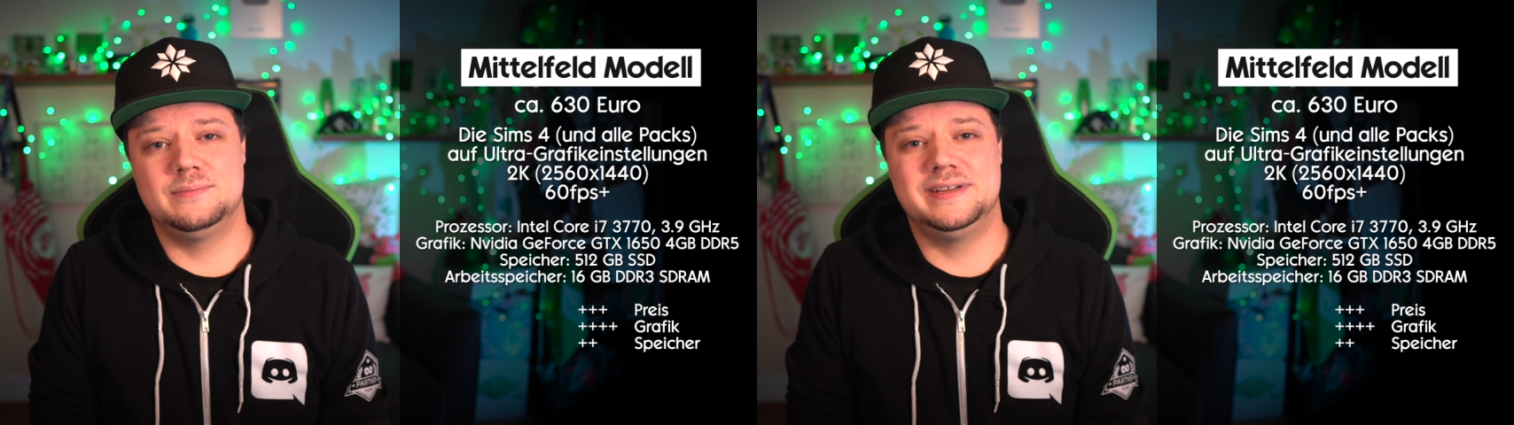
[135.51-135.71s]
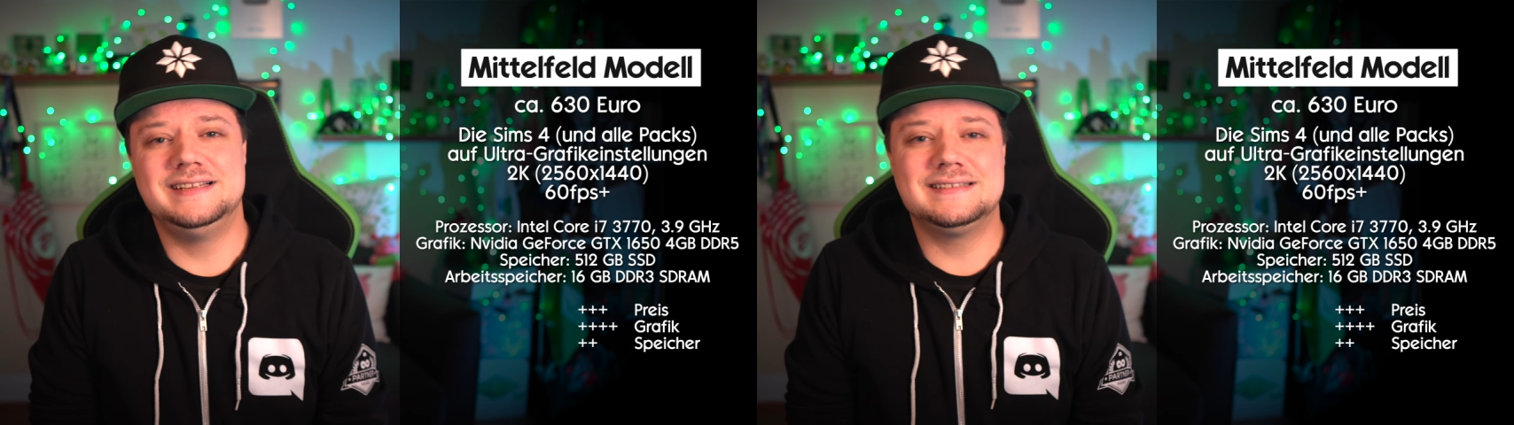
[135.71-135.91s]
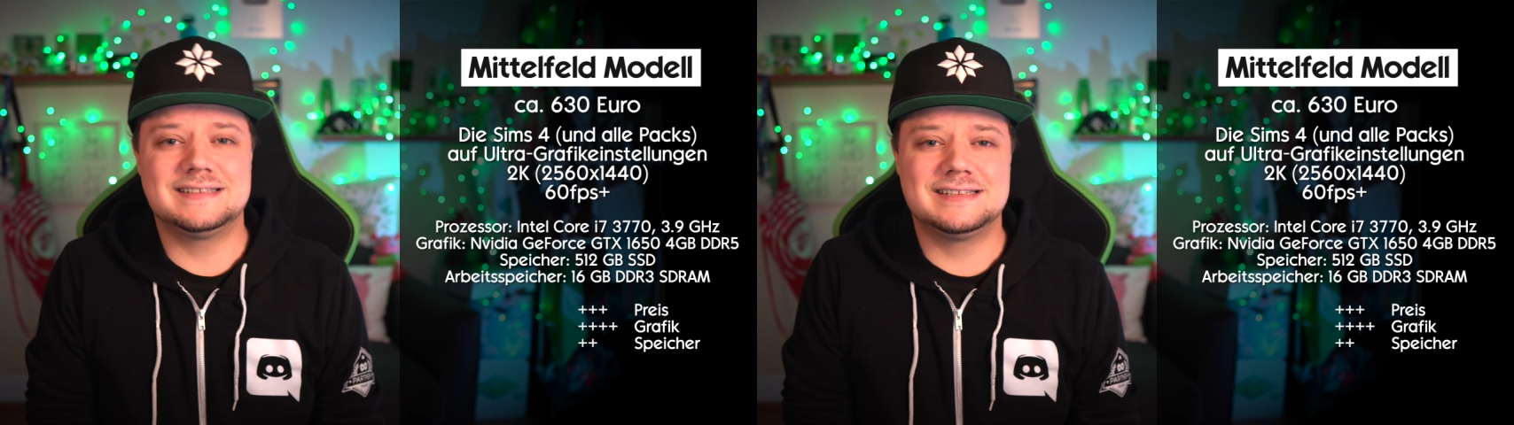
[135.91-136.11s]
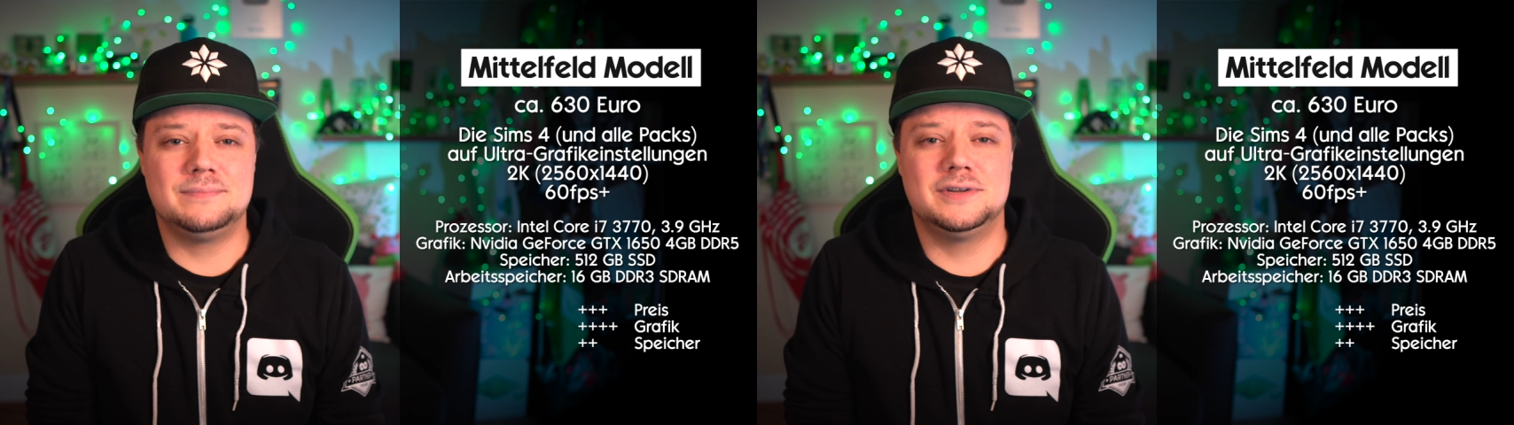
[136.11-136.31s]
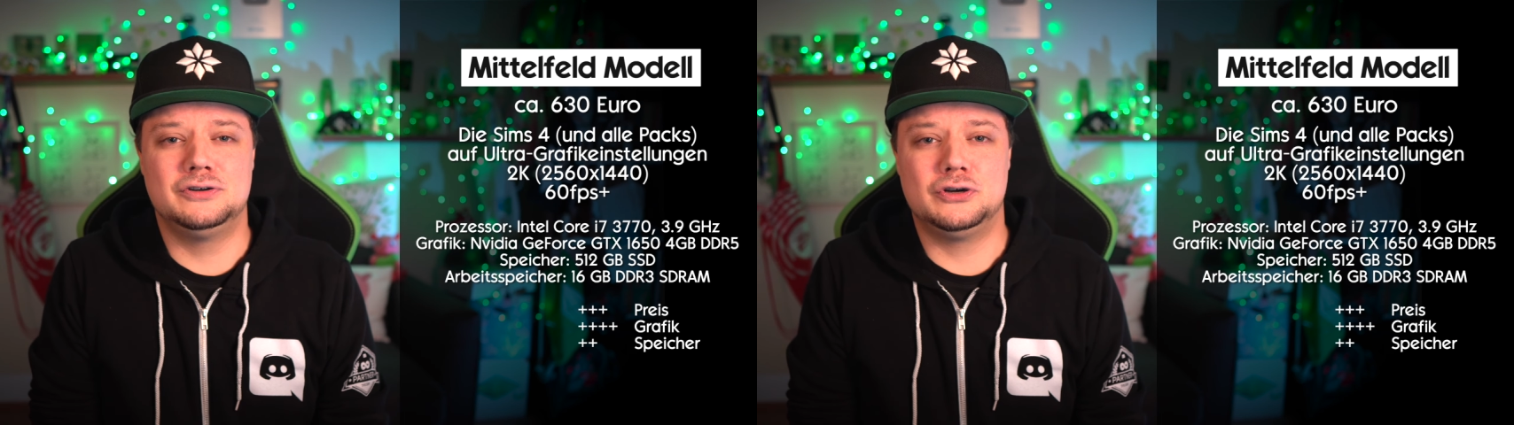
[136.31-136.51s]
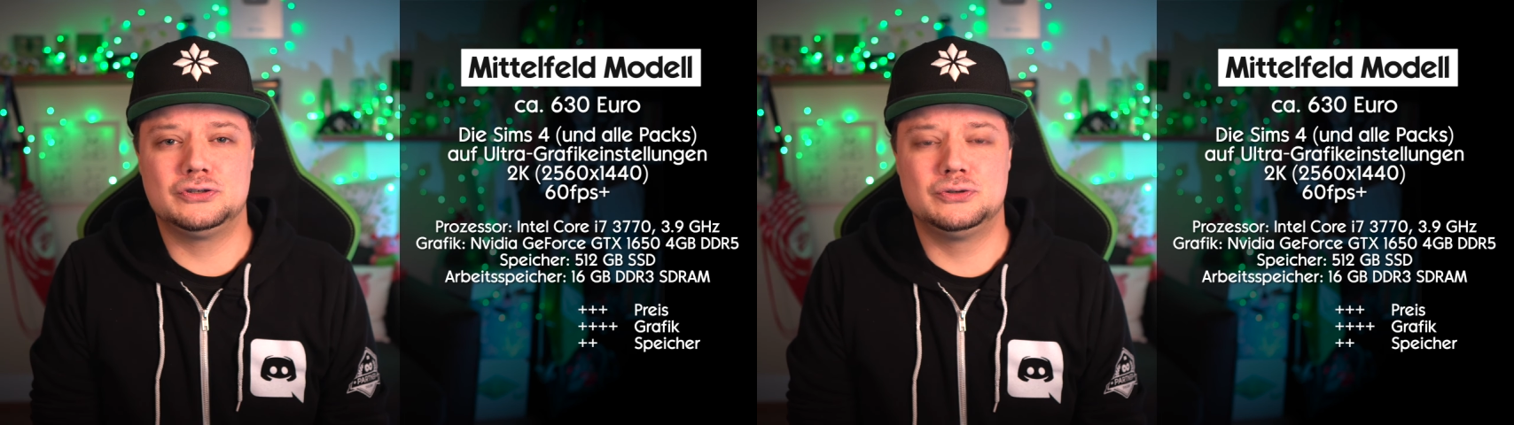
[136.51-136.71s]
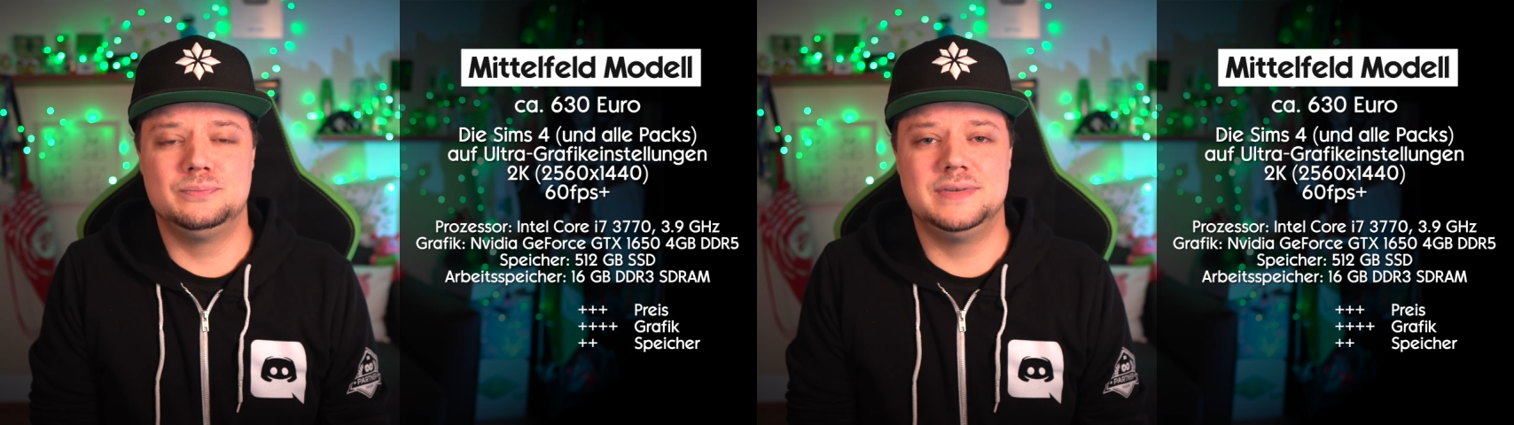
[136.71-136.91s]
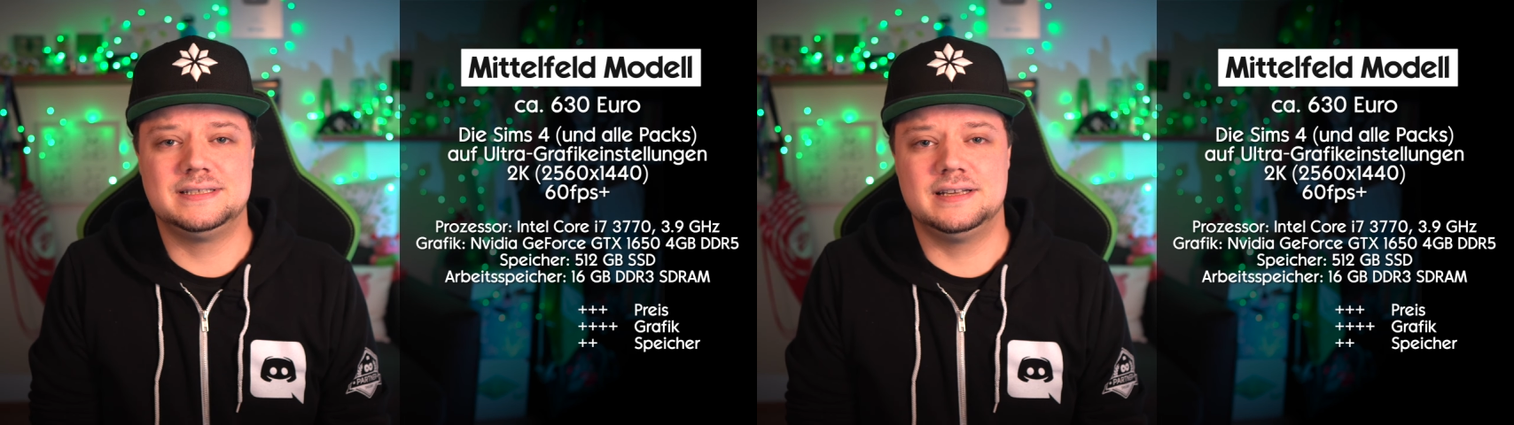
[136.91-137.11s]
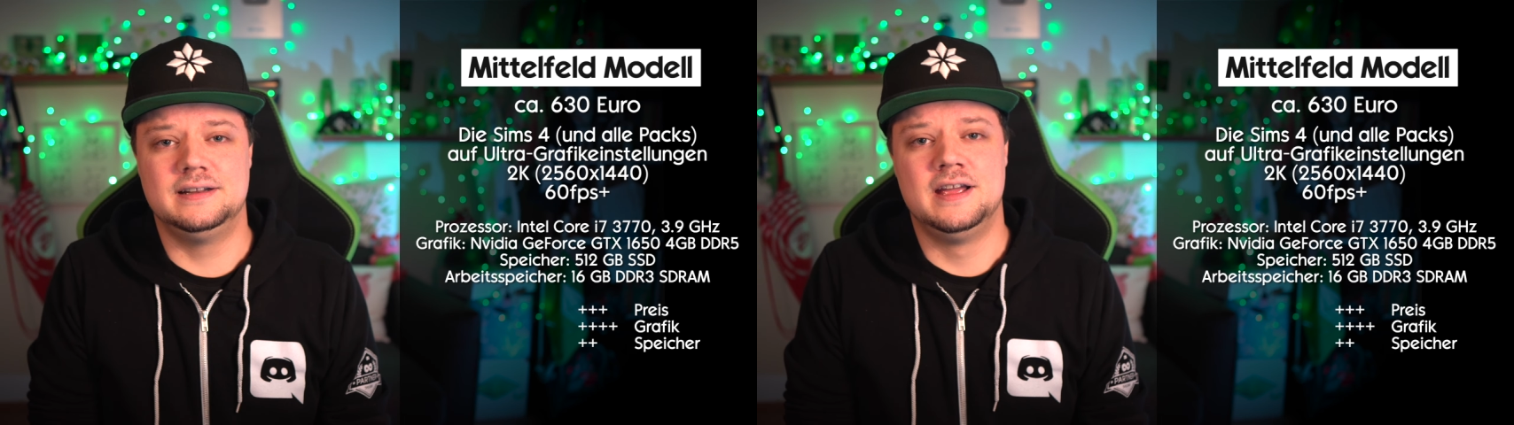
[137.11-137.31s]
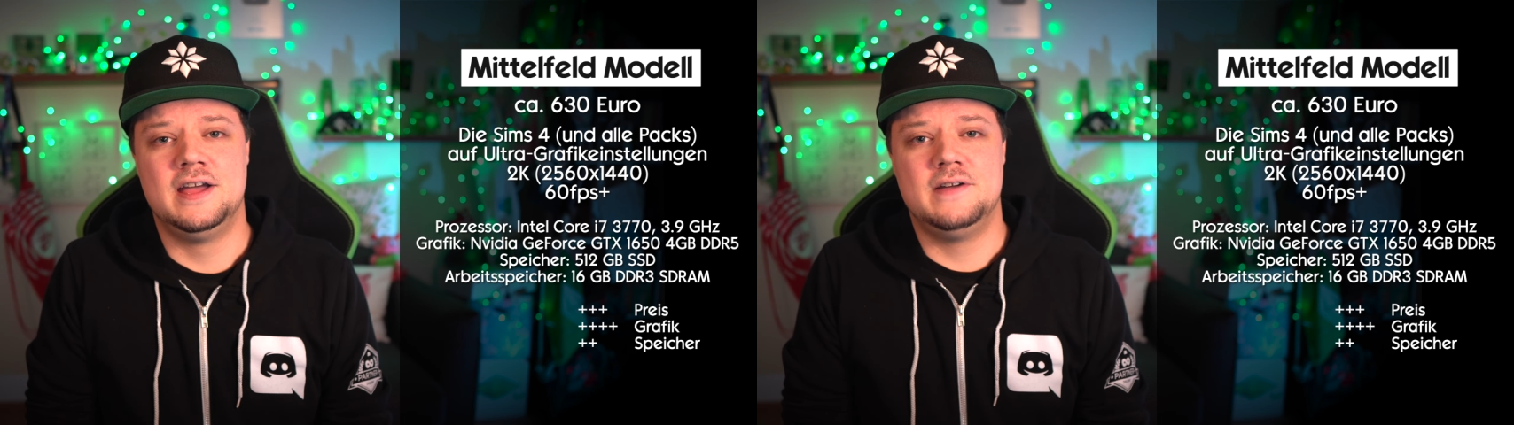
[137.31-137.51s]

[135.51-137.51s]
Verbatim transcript: aber insgesamt dann doch so ein bisschen